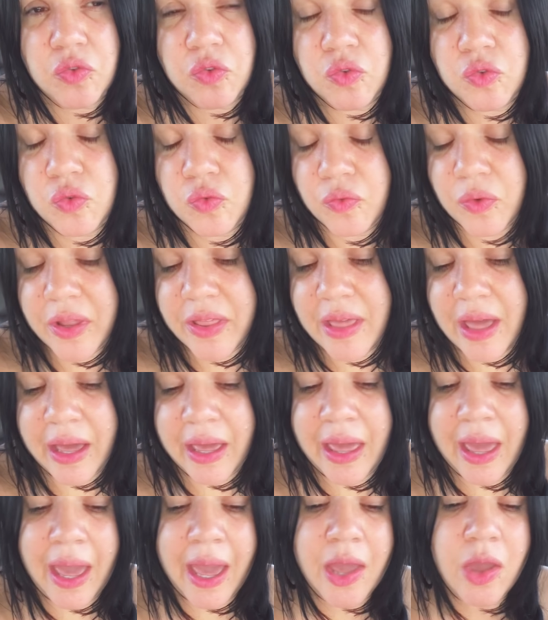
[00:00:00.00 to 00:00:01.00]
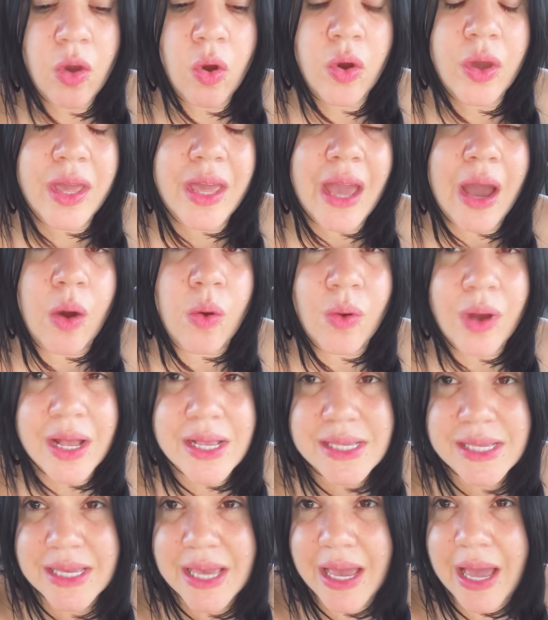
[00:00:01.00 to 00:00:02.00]
tú, sufres de aquello y aún
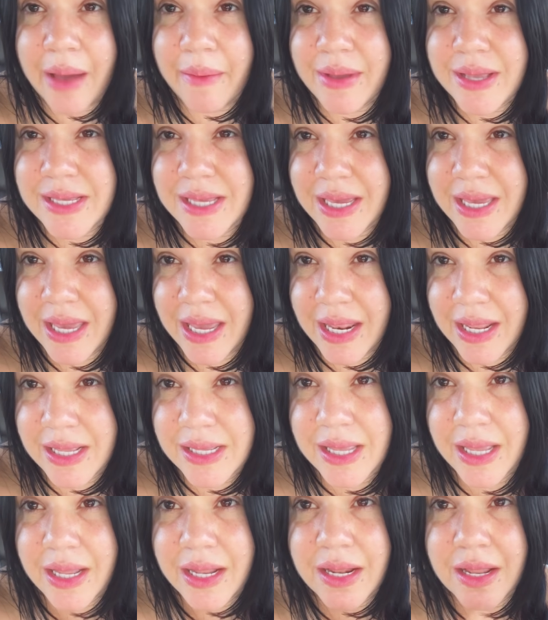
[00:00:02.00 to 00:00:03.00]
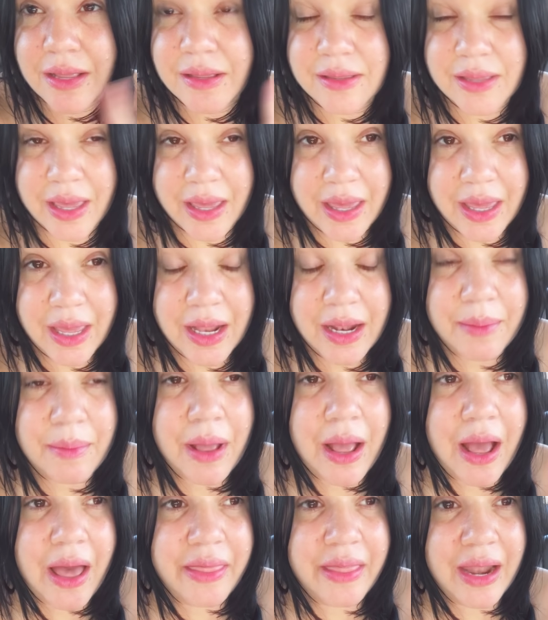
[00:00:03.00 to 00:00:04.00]
así a veces quieren seguir, seguir
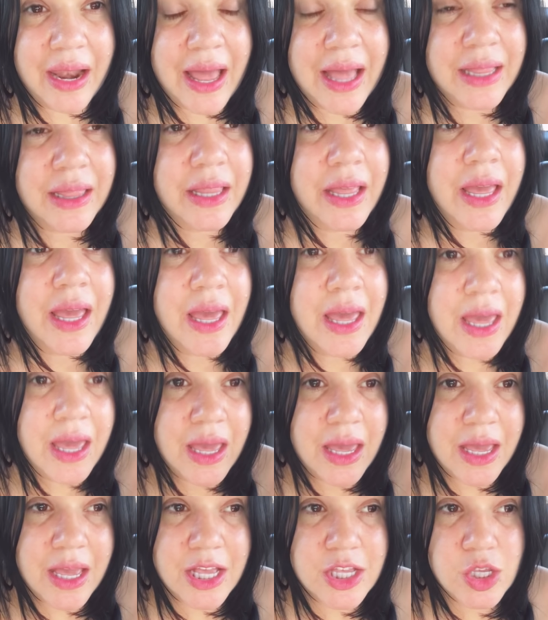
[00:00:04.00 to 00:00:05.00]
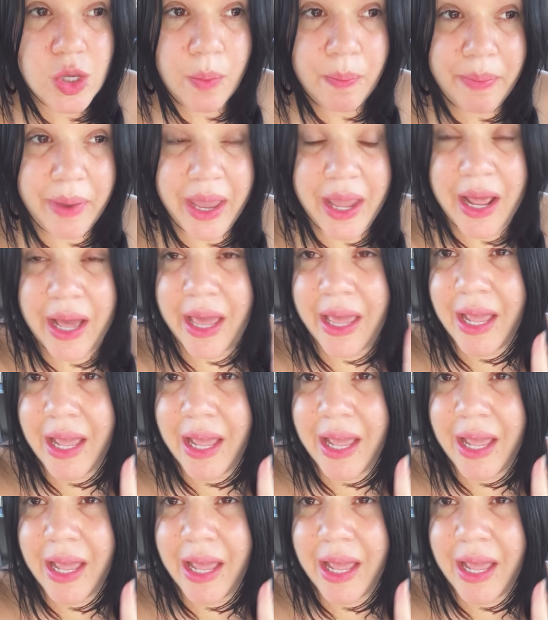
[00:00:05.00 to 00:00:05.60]
adelante y se operan.